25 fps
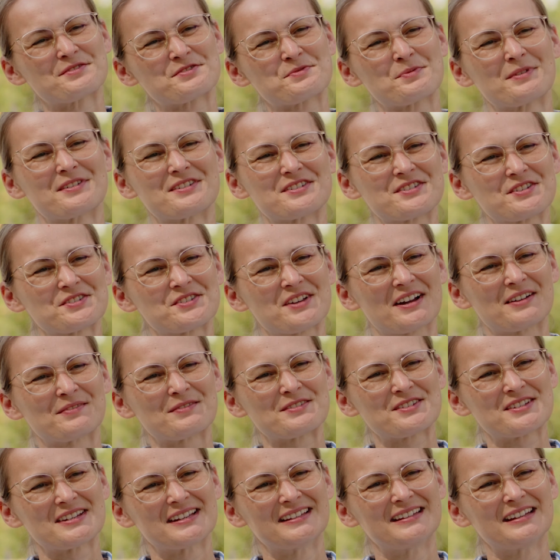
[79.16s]
Was würdest du sagen,
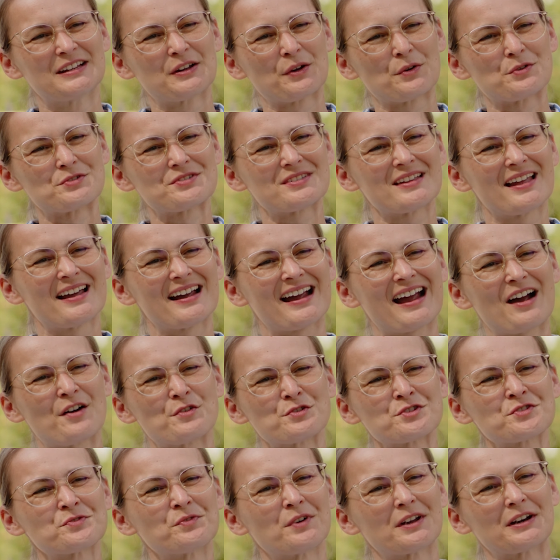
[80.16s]
was sind die größten
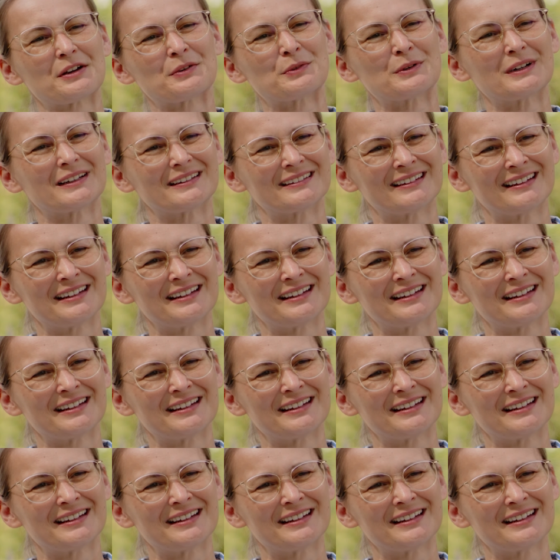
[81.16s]
Herausforderungen